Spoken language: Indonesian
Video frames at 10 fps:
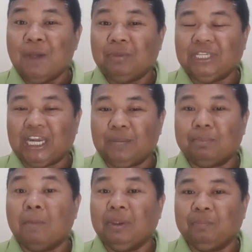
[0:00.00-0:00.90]
menjadi
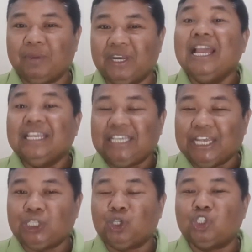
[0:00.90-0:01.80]
pemimpin,
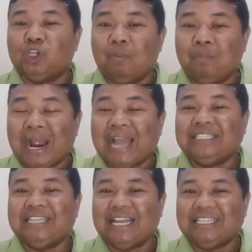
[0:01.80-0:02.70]
Yesus
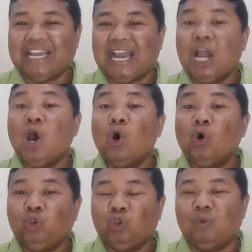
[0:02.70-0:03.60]
mengajaknya
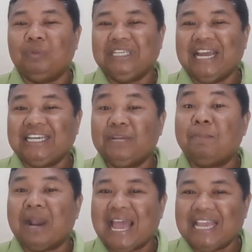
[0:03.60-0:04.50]
untuk menjadi
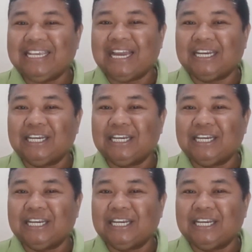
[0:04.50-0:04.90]
pelayan,